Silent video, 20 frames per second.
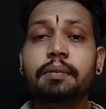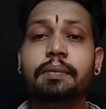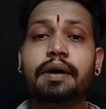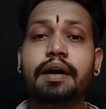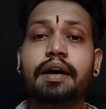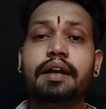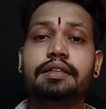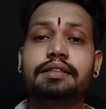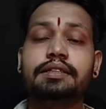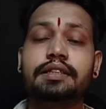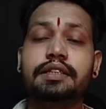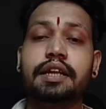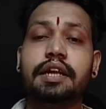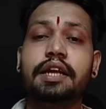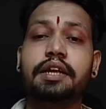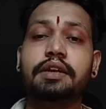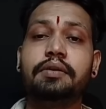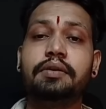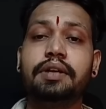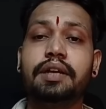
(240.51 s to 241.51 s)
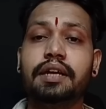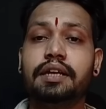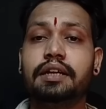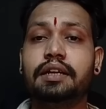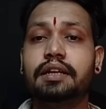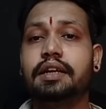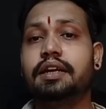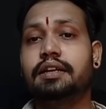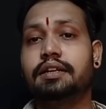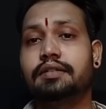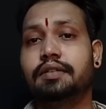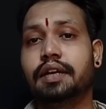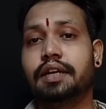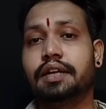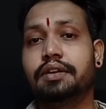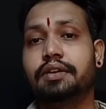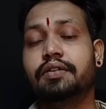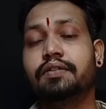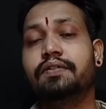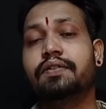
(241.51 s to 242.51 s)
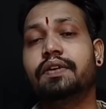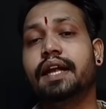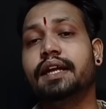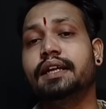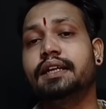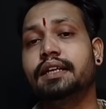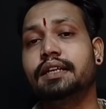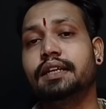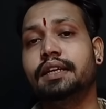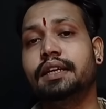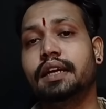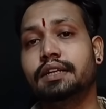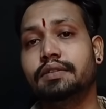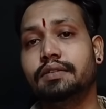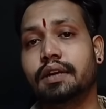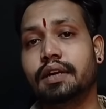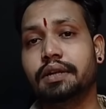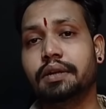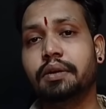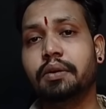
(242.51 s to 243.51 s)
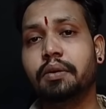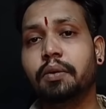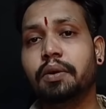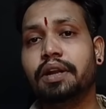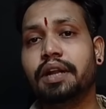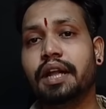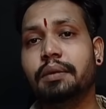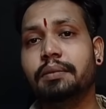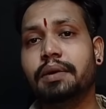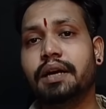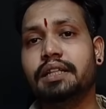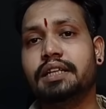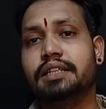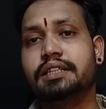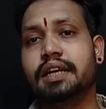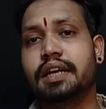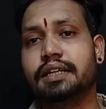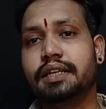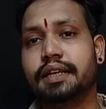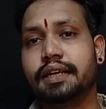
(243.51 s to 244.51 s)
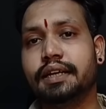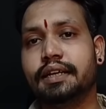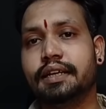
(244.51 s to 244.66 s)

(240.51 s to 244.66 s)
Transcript: பாரத் ட்ரெயினுடைய டிக்கெட் விலையும் பிளைட் டிக்கெட் விலையும் ஒரே மாதிரி தான்